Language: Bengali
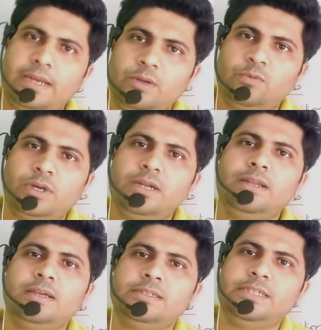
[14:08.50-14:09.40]
একটা ওয়ার্ড
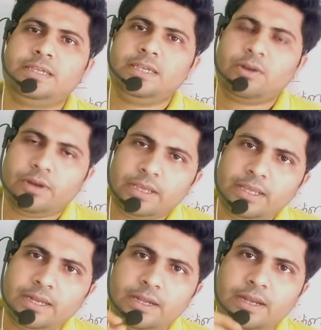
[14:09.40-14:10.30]
যে কি করে
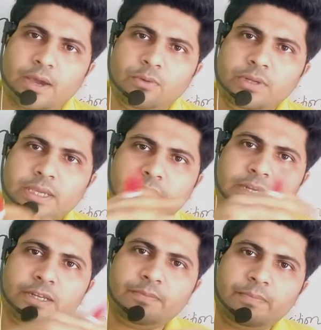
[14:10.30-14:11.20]
নাউনকে
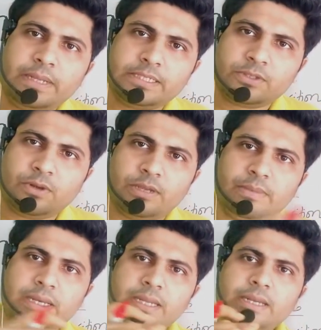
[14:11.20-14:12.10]
রিপ্লেস করে
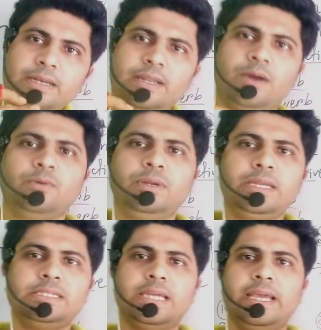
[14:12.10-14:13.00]
মানে
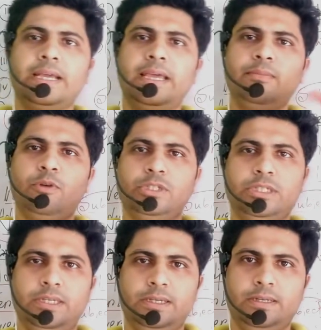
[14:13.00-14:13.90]
নাউনের জায়গায়
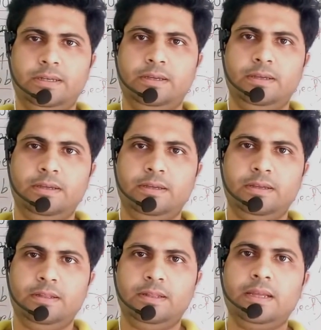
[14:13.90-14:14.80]
বসে
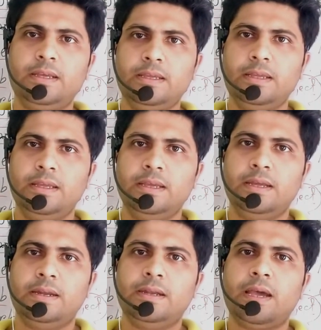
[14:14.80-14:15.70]
তাই না
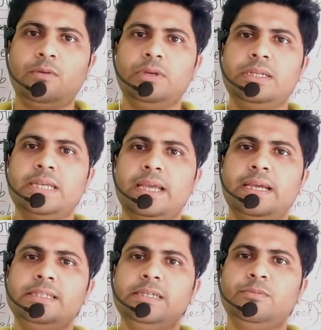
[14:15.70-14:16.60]
নাউনের
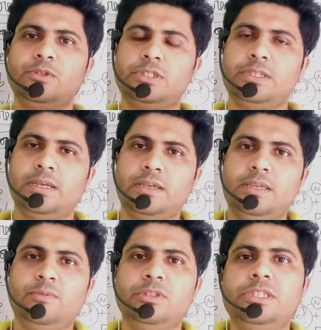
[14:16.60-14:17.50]
জায়গায় যে বসছে তাকে
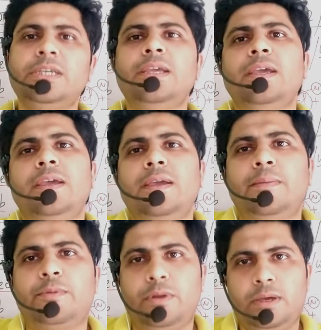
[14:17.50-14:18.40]
কি বলছি
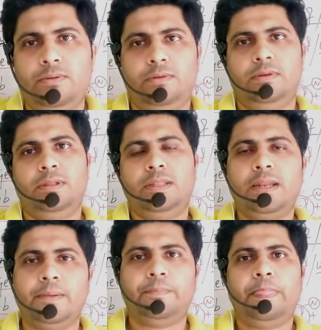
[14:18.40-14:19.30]
প্রনাউন তাই
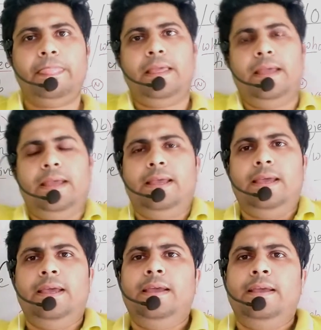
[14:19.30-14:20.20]
না
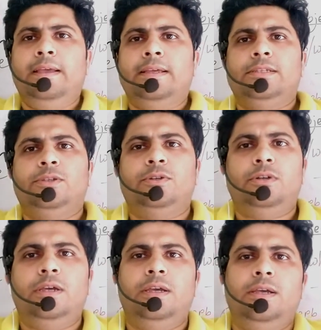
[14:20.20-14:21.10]
সো
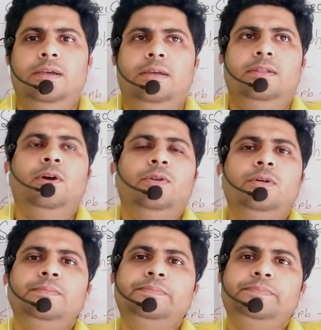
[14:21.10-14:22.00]
ধরো